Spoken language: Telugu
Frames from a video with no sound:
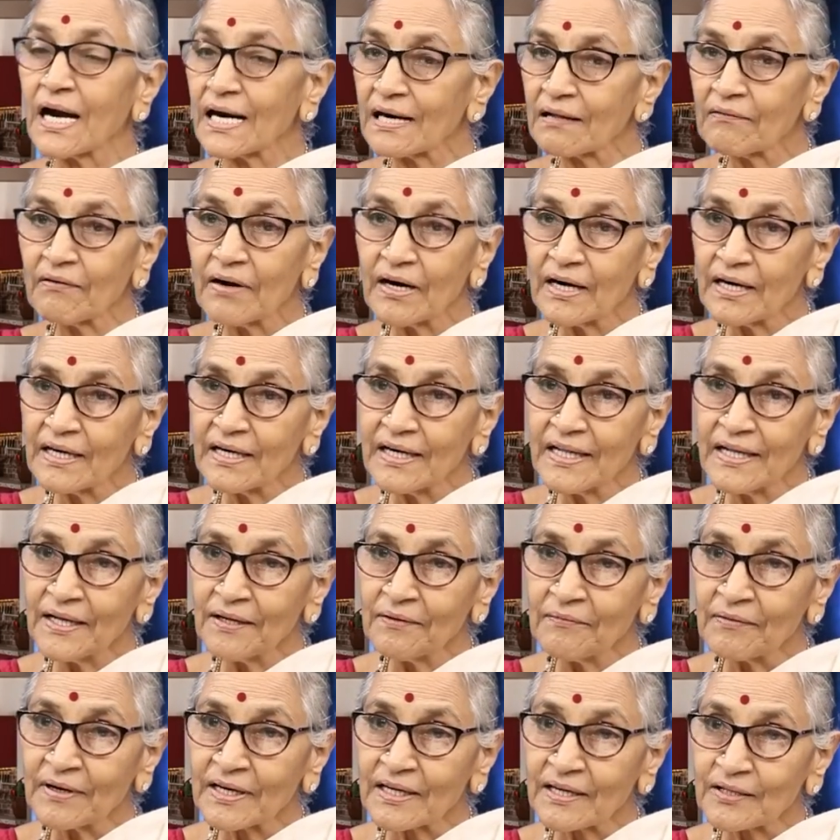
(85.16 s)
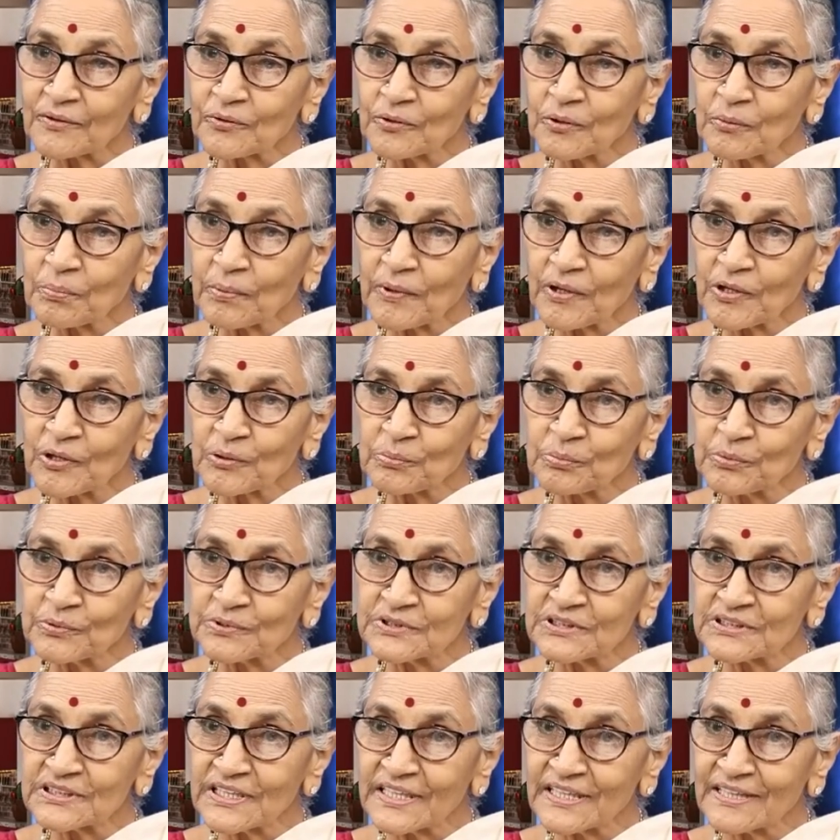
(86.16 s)
ఆడవాళ్లే వంటతో పాటు
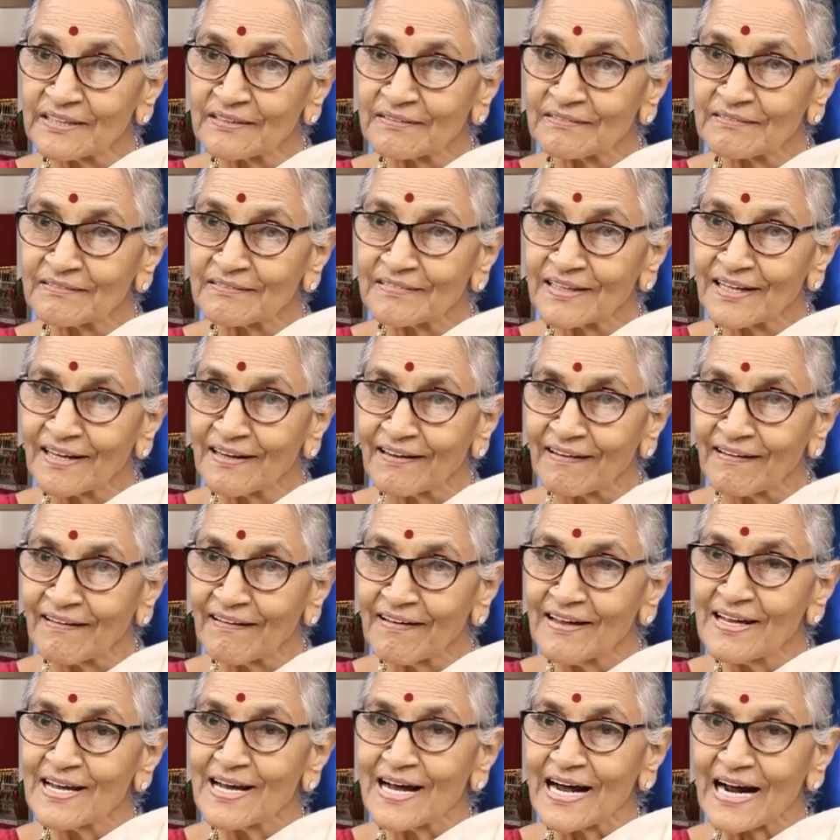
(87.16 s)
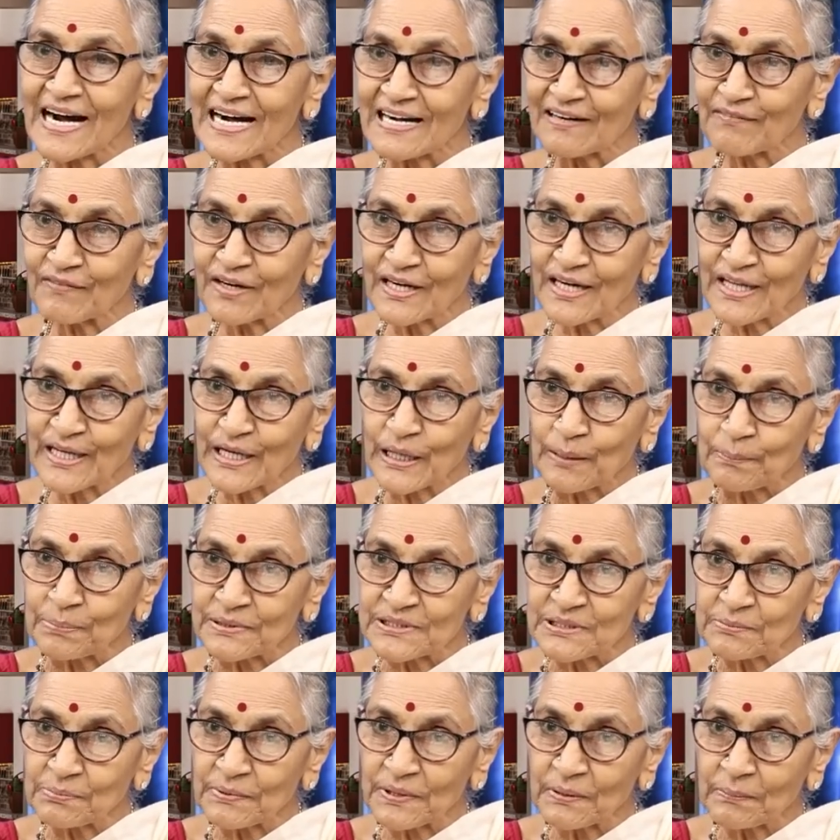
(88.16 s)
పూజ చేయడం కూడా ఆడవాళ్ళకే
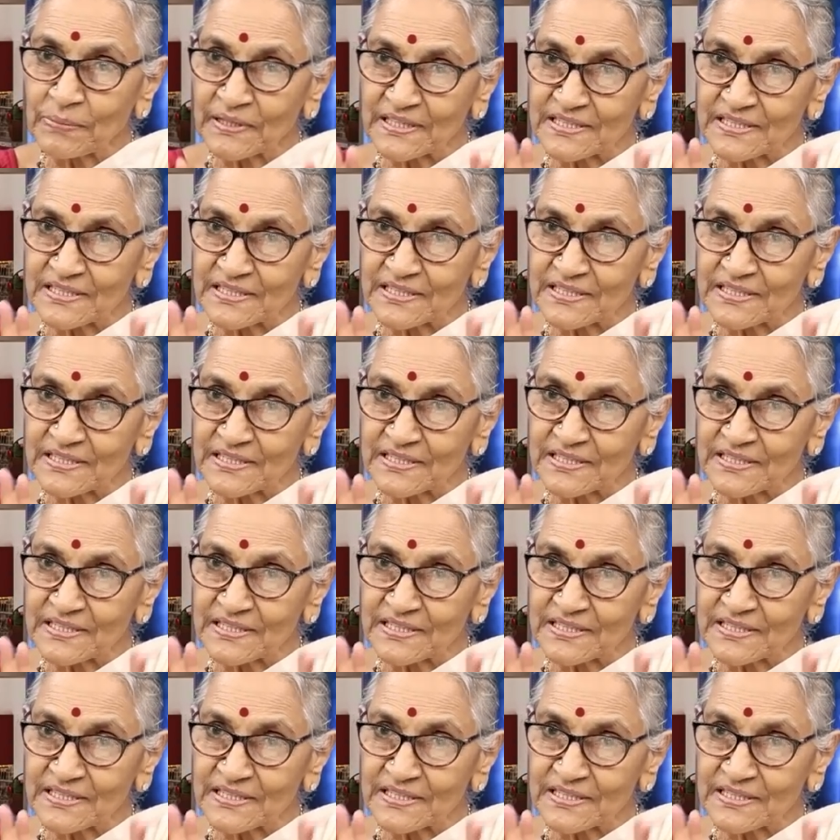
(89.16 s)
అప్పచెప్పిన